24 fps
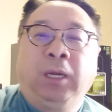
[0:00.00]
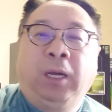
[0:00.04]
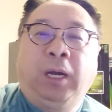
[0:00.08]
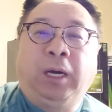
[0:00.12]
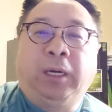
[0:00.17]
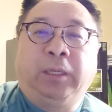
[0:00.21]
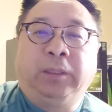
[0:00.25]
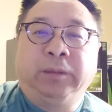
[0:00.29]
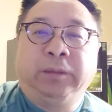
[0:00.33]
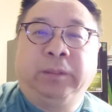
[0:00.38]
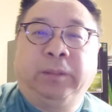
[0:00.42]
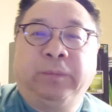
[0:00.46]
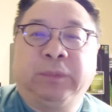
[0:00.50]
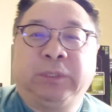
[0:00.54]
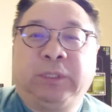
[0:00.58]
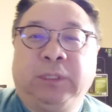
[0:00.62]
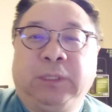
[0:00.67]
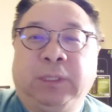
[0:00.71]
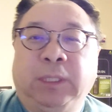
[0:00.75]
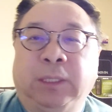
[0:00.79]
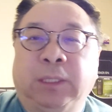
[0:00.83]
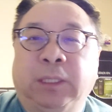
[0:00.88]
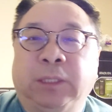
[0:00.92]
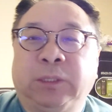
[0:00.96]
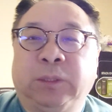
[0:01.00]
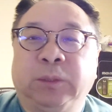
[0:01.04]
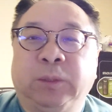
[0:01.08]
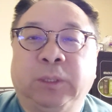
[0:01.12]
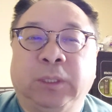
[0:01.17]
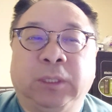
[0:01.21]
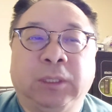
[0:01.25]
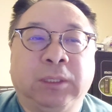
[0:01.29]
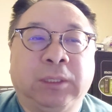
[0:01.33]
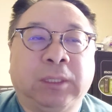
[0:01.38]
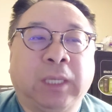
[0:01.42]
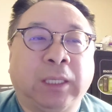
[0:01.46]
好，那么今天呢就
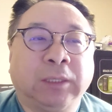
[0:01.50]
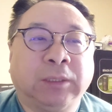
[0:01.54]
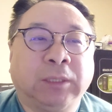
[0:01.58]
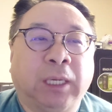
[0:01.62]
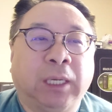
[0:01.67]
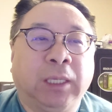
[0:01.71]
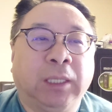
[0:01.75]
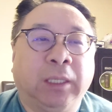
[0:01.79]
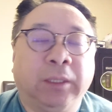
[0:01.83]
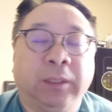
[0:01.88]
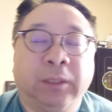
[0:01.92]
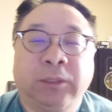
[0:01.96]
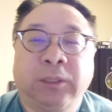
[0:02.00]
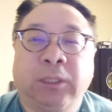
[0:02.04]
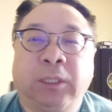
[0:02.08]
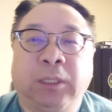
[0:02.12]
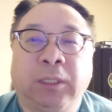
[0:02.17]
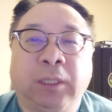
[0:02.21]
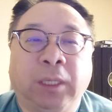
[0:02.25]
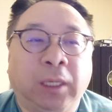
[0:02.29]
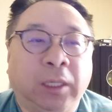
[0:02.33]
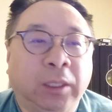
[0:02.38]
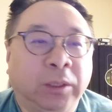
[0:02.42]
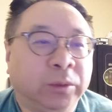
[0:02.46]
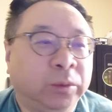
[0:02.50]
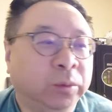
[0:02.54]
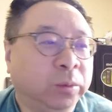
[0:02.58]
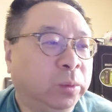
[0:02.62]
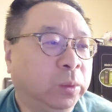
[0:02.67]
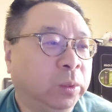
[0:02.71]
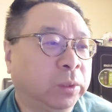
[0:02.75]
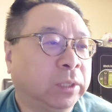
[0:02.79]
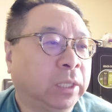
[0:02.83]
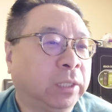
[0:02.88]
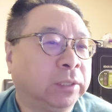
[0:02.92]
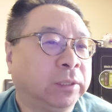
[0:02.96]
跟大家聊到这儿啊，如
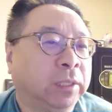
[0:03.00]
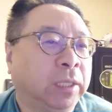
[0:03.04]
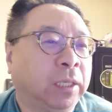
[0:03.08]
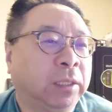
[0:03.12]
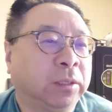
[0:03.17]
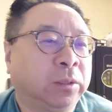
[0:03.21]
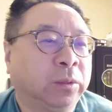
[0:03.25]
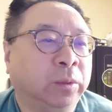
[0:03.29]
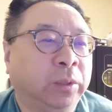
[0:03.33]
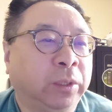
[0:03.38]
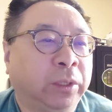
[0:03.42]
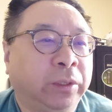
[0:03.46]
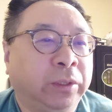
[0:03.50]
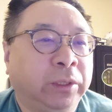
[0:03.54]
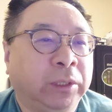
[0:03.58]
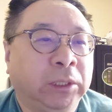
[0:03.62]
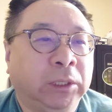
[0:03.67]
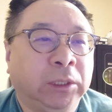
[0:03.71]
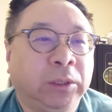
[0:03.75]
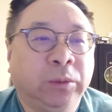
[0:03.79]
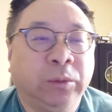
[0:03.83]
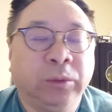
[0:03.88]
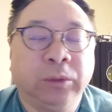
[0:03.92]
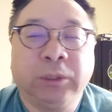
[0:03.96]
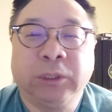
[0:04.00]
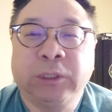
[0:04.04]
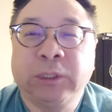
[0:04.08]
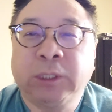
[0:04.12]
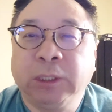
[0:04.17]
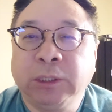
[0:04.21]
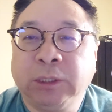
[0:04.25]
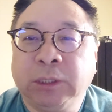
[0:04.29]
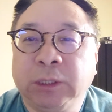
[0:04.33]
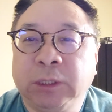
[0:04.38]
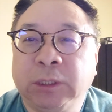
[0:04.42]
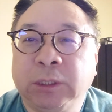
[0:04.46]
果大家对 E 二
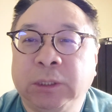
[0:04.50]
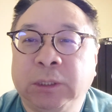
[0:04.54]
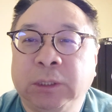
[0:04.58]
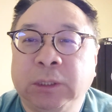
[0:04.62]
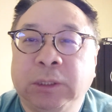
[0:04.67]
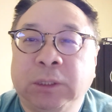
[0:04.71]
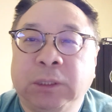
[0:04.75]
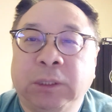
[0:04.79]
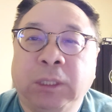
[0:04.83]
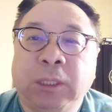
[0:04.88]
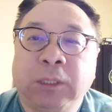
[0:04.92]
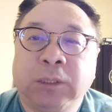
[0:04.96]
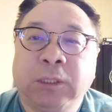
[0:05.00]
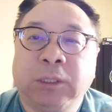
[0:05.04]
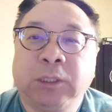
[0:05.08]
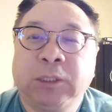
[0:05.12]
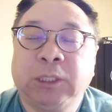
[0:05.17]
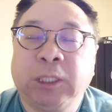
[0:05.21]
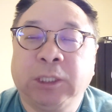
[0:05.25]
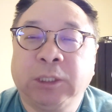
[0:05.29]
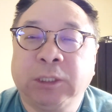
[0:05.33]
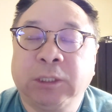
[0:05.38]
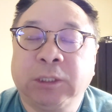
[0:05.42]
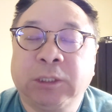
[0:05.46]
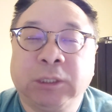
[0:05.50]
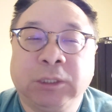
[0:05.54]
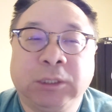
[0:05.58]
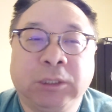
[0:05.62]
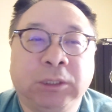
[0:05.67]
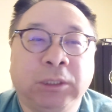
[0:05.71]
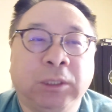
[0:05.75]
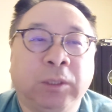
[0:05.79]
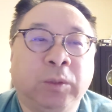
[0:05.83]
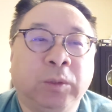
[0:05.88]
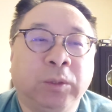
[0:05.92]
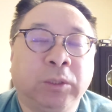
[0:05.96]
申请。 啊，这个签证申
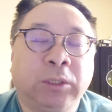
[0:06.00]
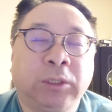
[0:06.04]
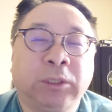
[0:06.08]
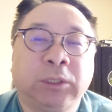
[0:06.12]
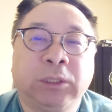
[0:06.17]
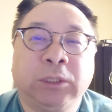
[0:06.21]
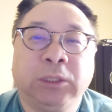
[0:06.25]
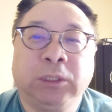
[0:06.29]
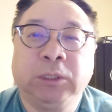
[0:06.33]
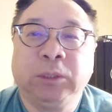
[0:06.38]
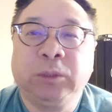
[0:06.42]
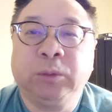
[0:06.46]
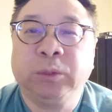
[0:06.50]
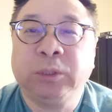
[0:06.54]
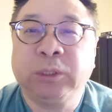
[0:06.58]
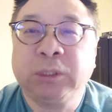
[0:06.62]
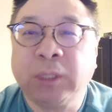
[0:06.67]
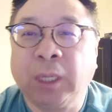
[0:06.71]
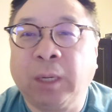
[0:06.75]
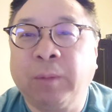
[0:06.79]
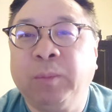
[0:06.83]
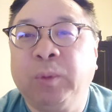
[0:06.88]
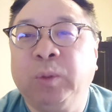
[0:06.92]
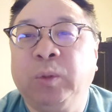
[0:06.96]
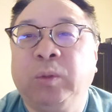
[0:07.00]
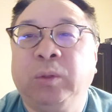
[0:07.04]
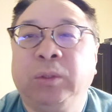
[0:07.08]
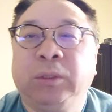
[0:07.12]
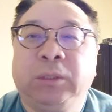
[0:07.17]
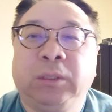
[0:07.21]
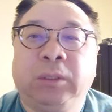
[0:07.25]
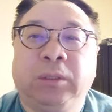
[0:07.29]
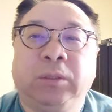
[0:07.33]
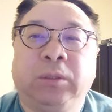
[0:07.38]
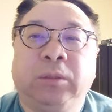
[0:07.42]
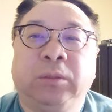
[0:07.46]
请或者是 E 二 项目
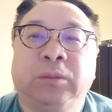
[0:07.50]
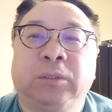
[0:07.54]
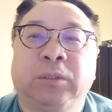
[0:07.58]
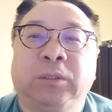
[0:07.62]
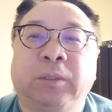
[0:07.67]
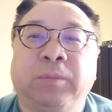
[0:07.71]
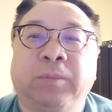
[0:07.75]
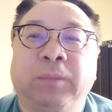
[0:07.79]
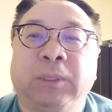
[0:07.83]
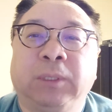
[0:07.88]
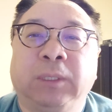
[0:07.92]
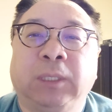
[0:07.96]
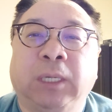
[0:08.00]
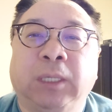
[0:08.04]
有什么